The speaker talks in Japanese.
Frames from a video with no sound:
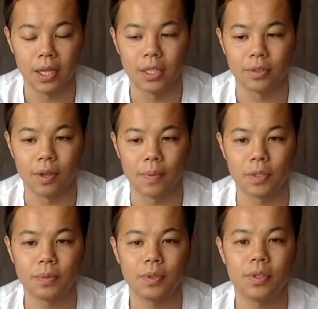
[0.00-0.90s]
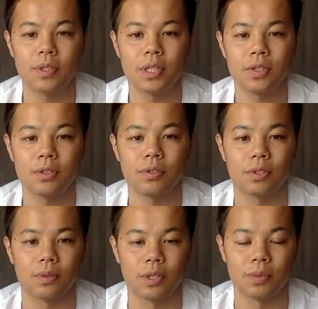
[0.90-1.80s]
そのやっぱ自分の優先順位と
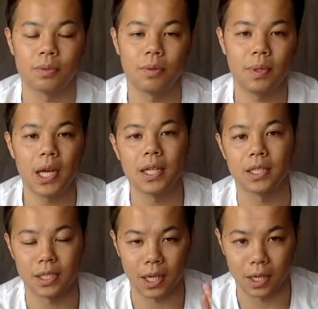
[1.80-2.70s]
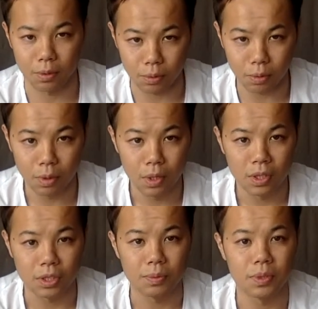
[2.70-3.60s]
しては自分の未来につながること
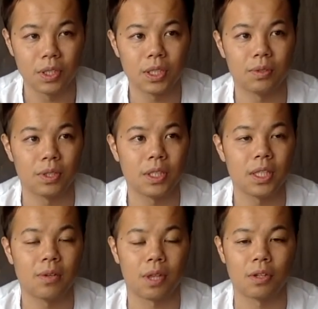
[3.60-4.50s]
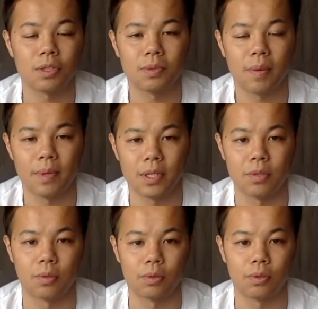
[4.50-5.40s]
自分自身の人生を楽しむためにす
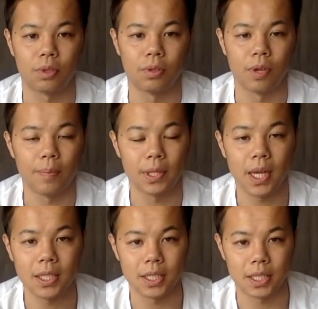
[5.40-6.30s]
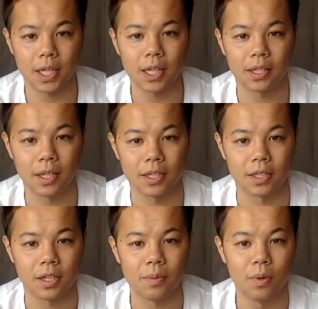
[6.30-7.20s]
ることっていうのをやっぱり第一にしたかったんで
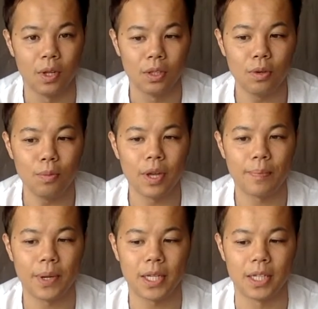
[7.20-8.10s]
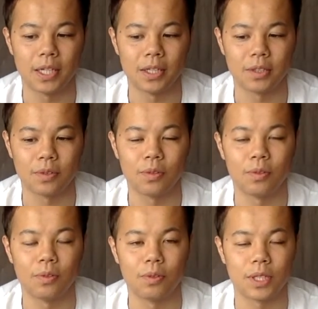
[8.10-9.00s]
すけどもどうもやっぱりそ
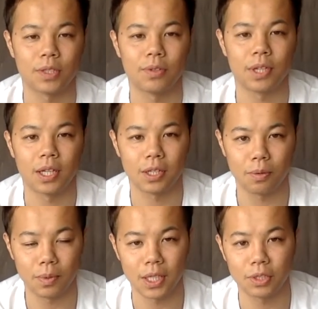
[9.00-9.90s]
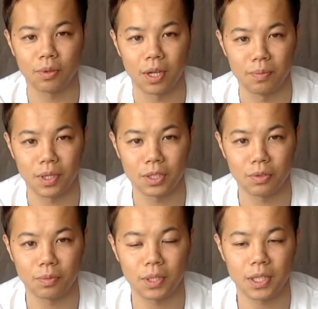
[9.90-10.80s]
の誘い友達とかね昔
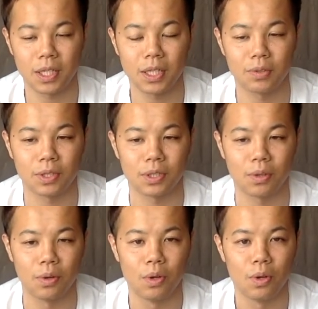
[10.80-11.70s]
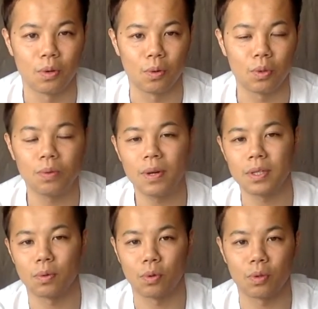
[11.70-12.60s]
の友達から来たお誘いを断る
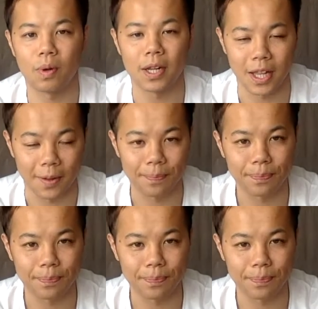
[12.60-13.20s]
には断れない